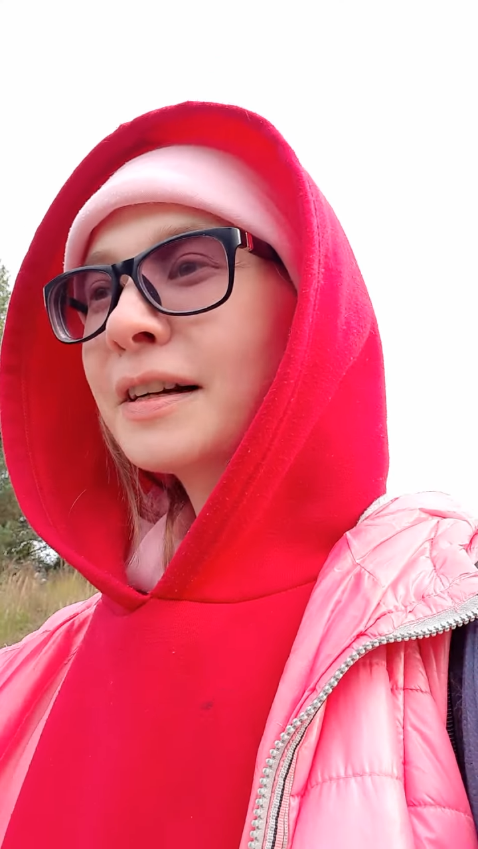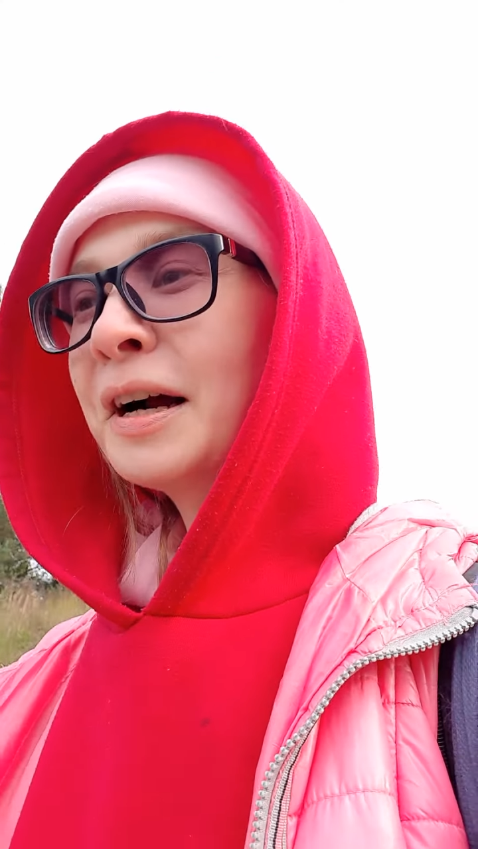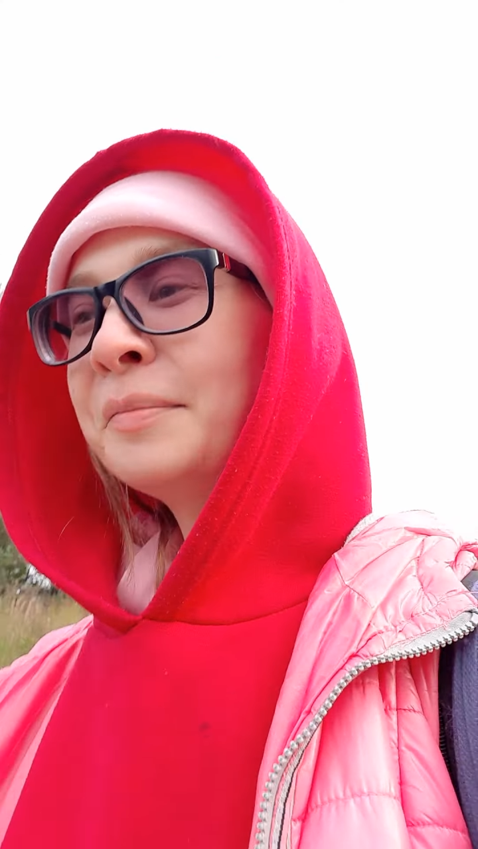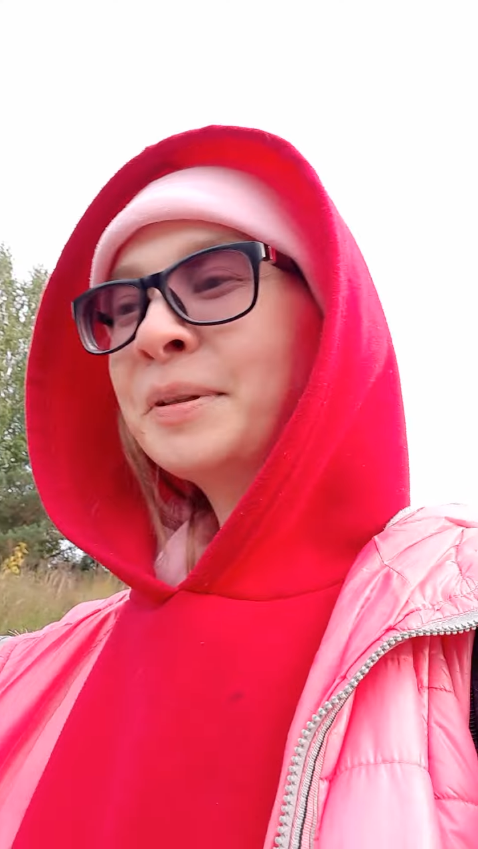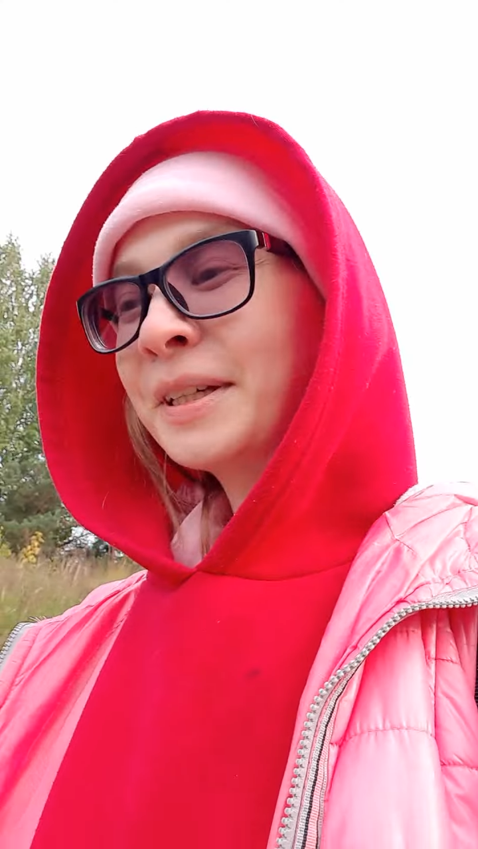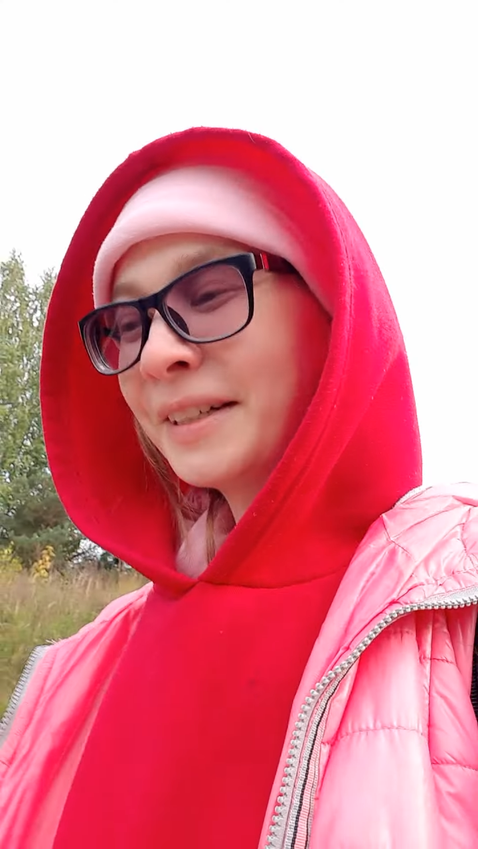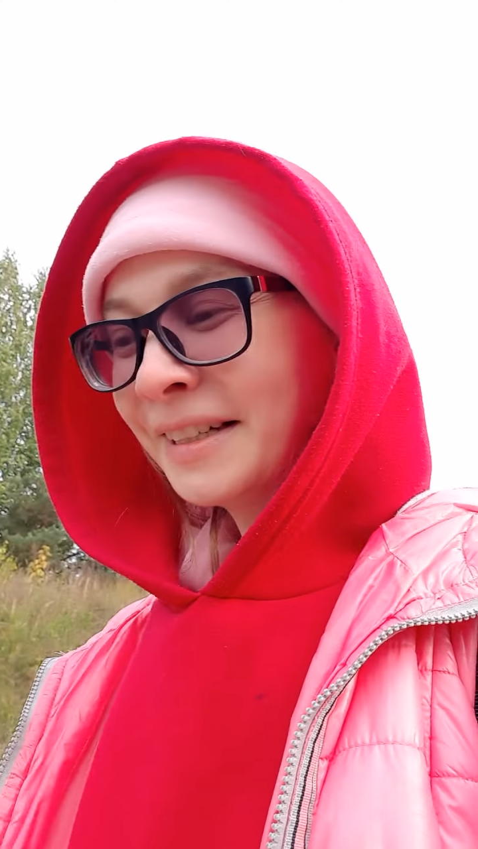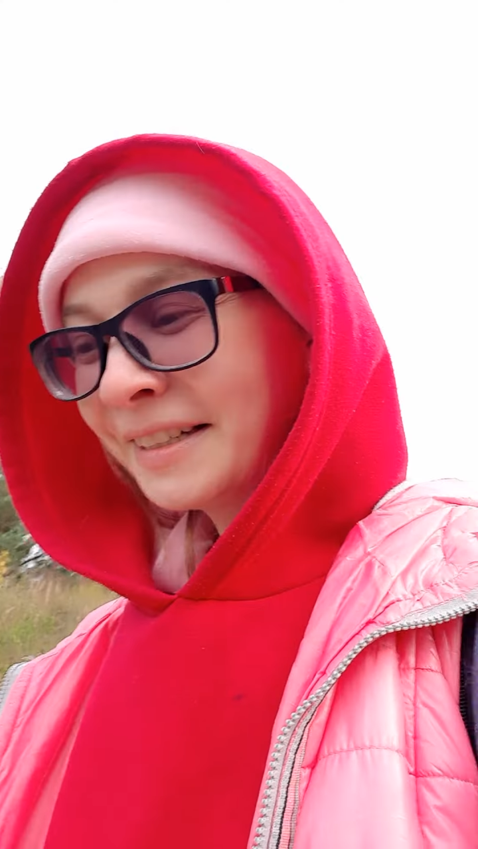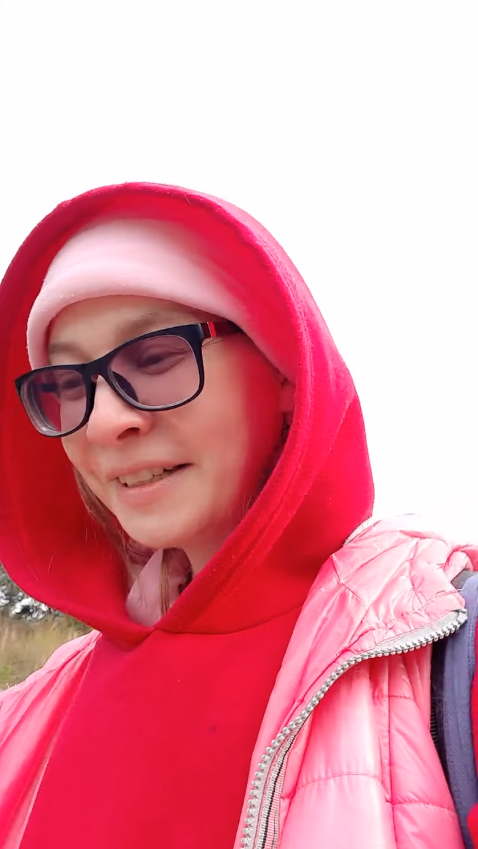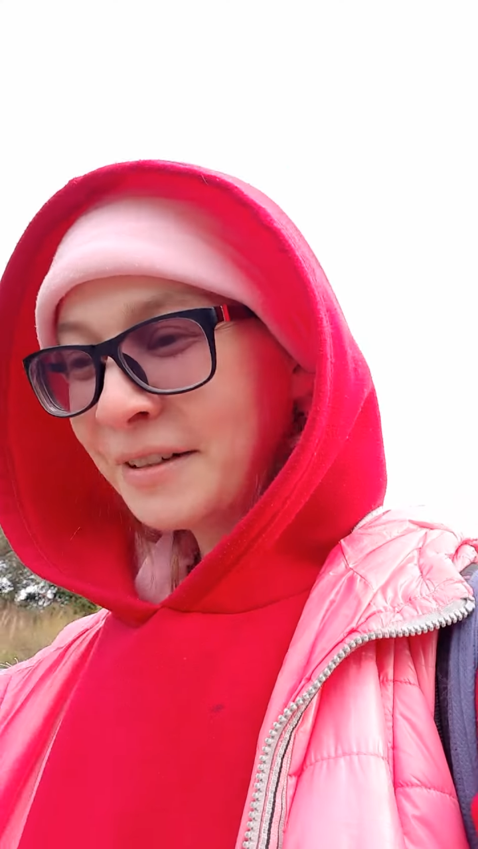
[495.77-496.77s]
рамки.
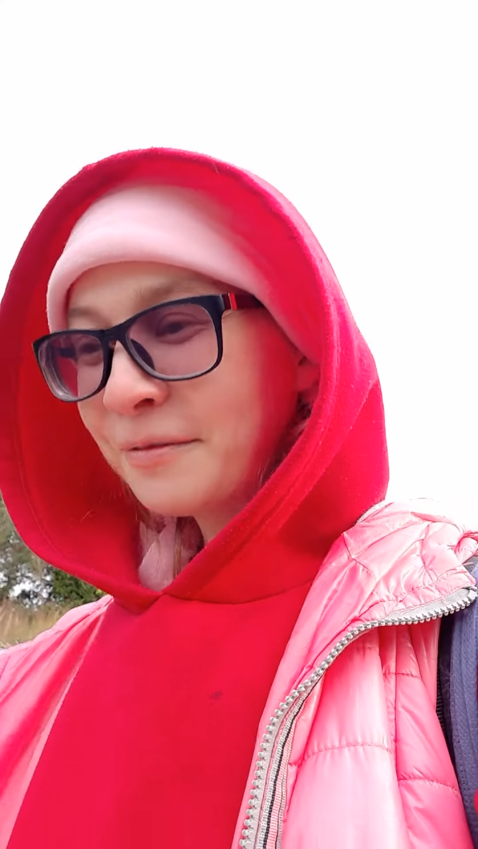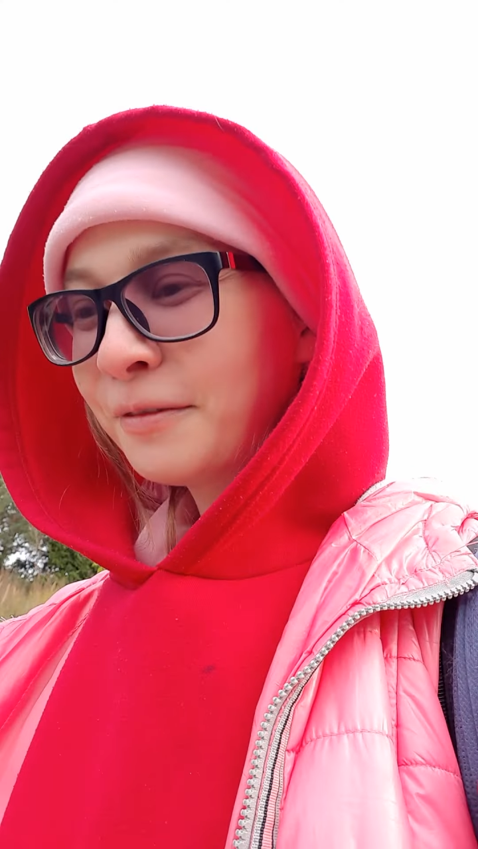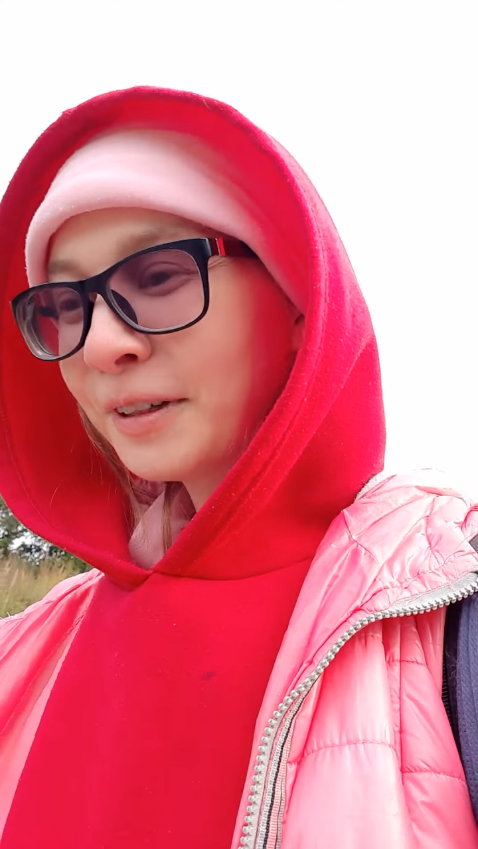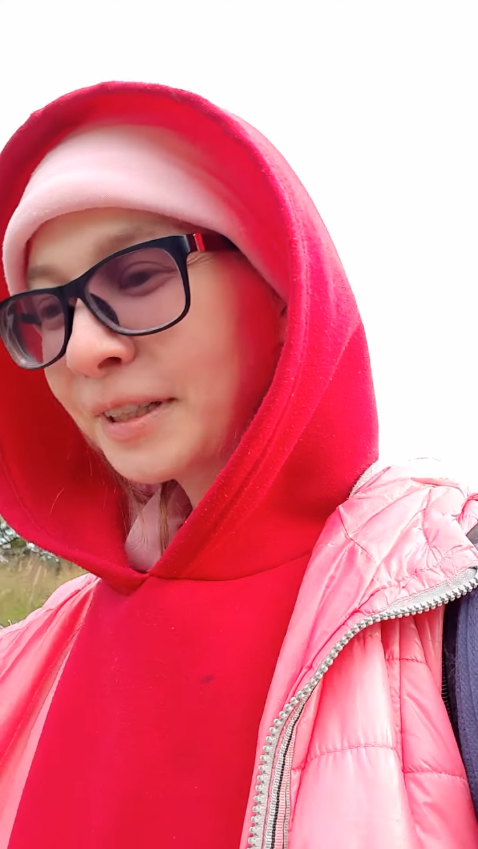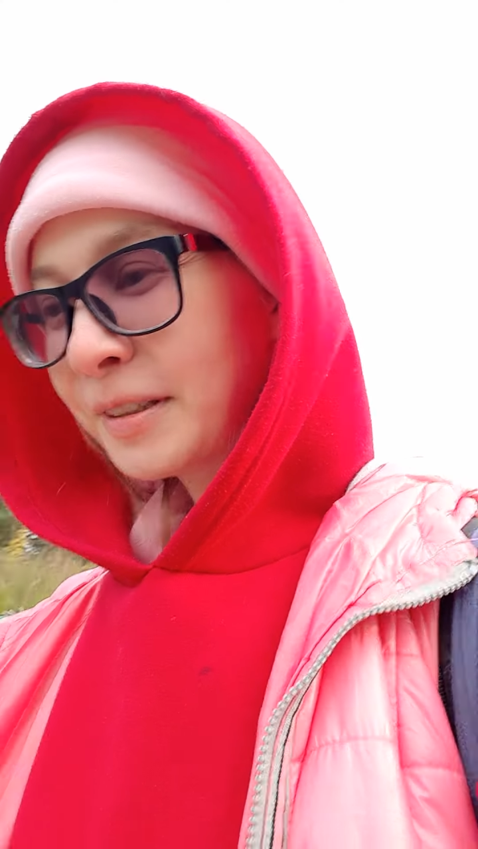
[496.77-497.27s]
Вот.